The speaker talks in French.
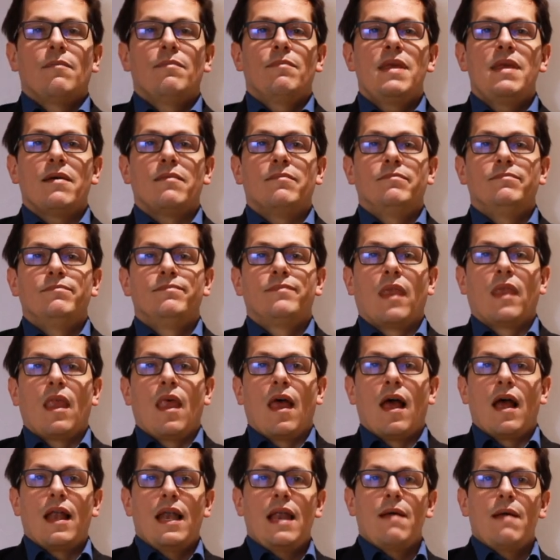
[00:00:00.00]
Bien,
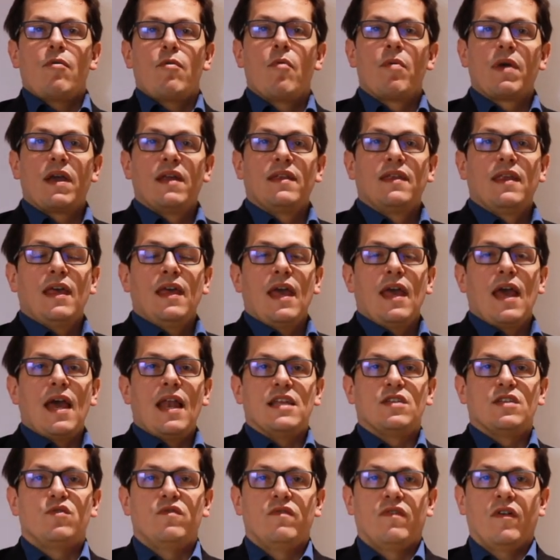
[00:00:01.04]
la propriété est
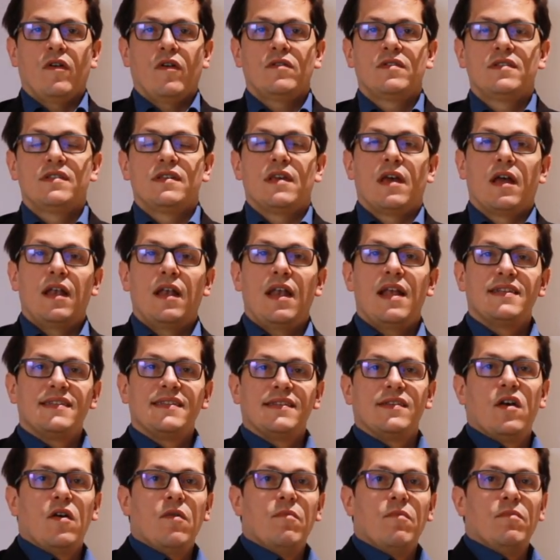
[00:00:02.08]
la suivante. La
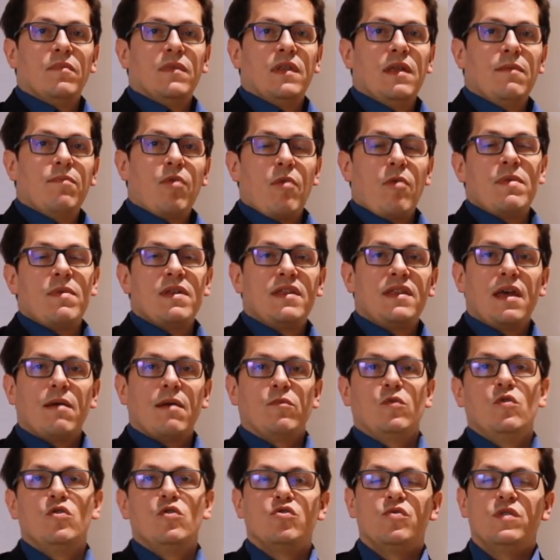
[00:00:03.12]
somme des premiers
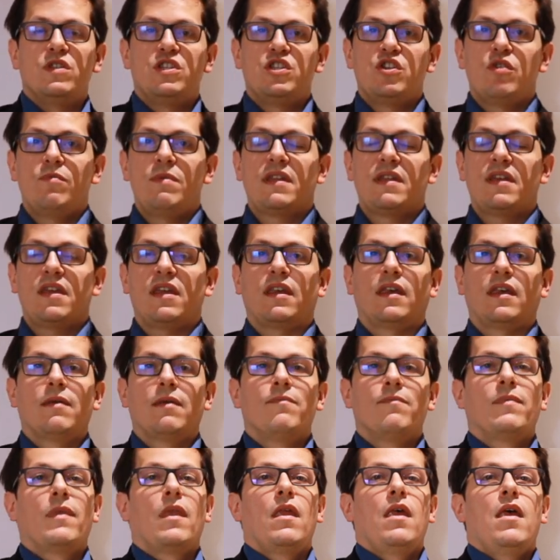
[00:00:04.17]
termes d'une suite
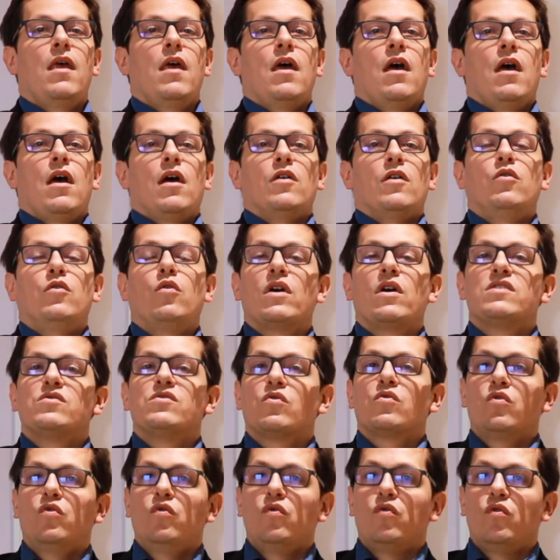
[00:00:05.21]
géométrique de
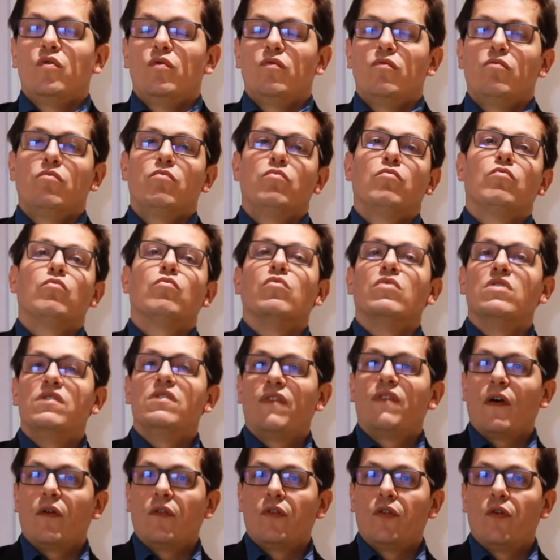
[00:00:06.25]
raison Q,
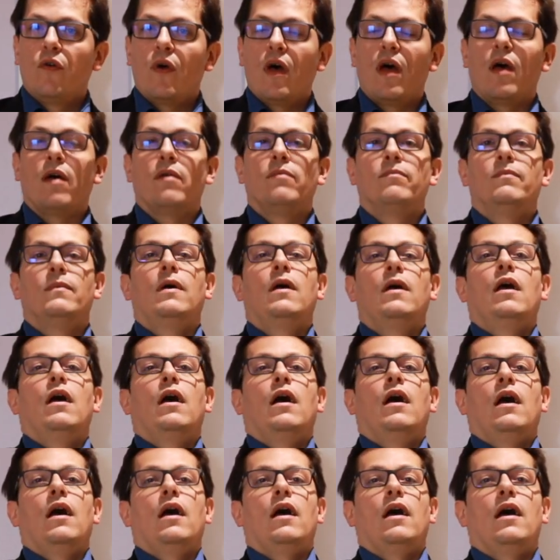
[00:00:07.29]
différente de 1,
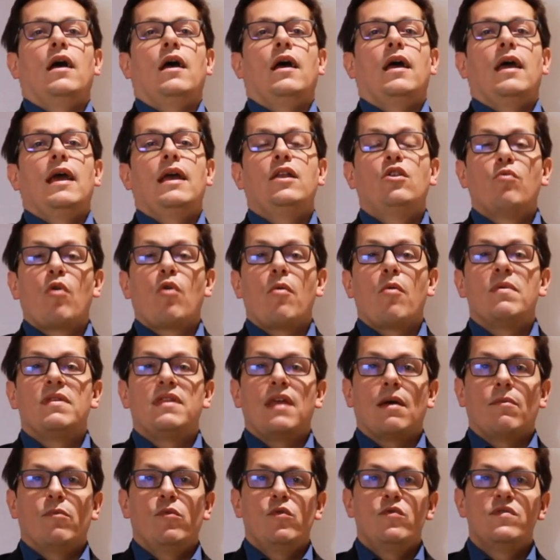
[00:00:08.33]
et de premier
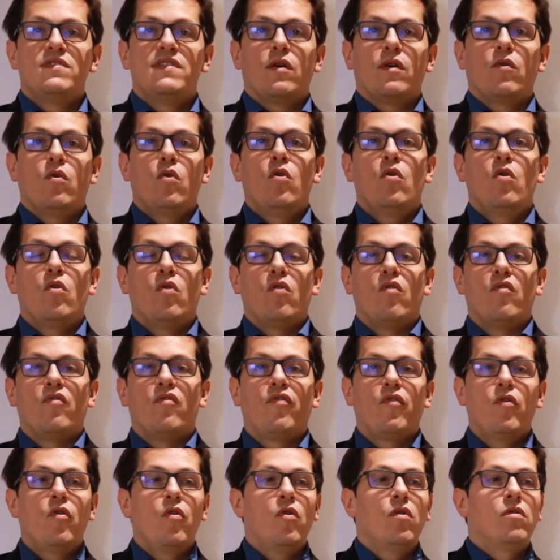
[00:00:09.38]
terme U0
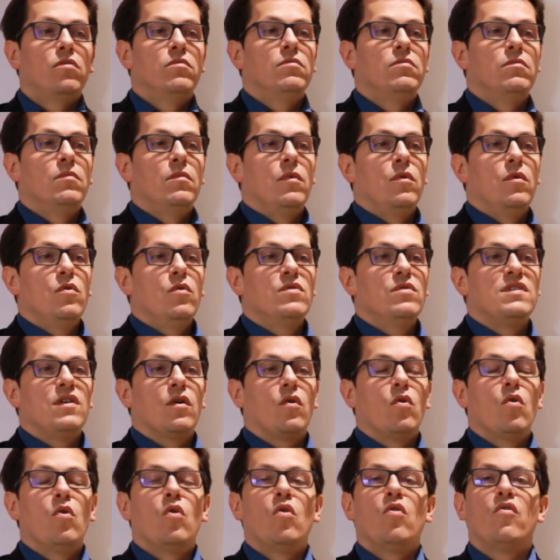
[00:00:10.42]
vaut
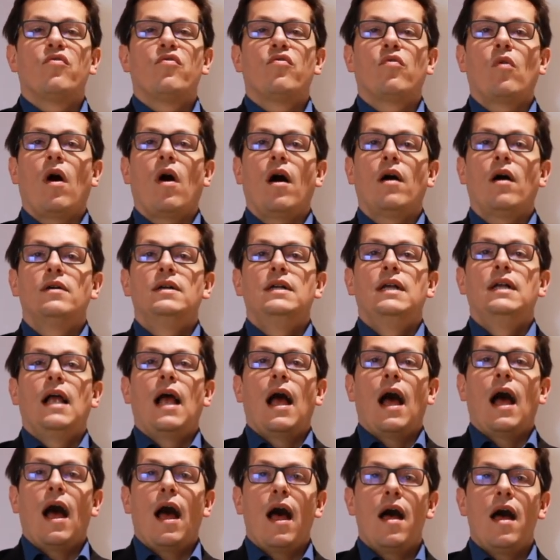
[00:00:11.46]
U0 fois
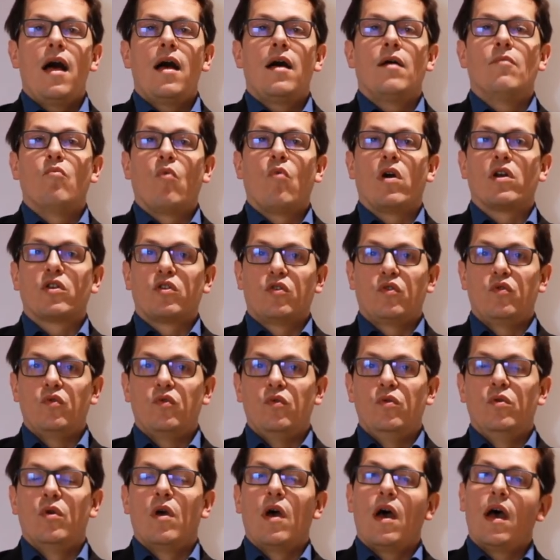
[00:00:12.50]
1 moins
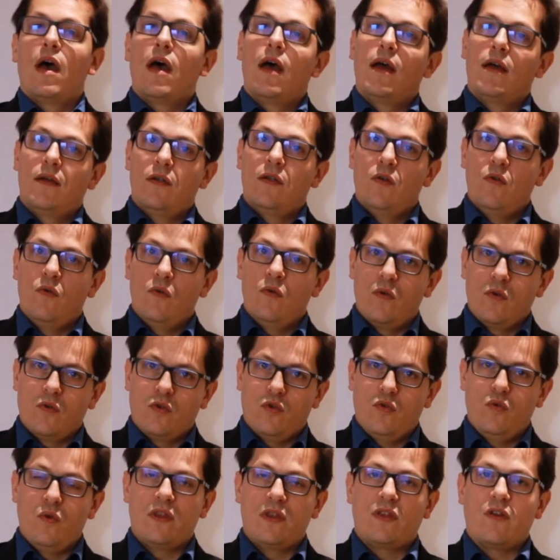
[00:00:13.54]
Q, le
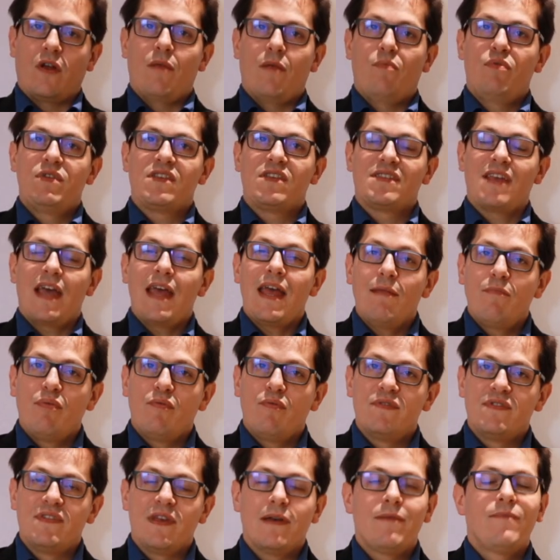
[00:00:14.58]
Q étant à la puissance n
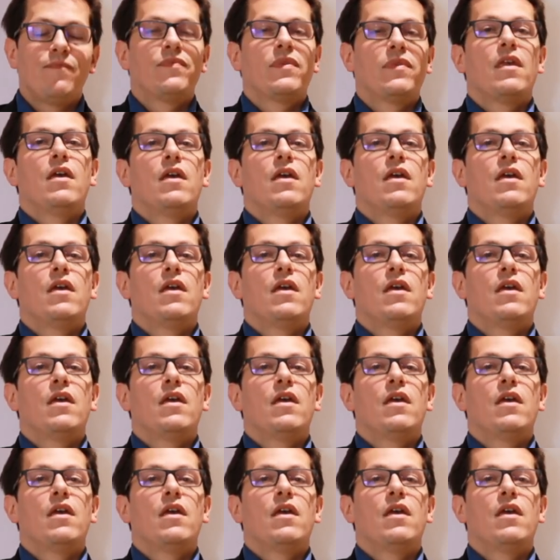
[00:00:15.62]
plus 1,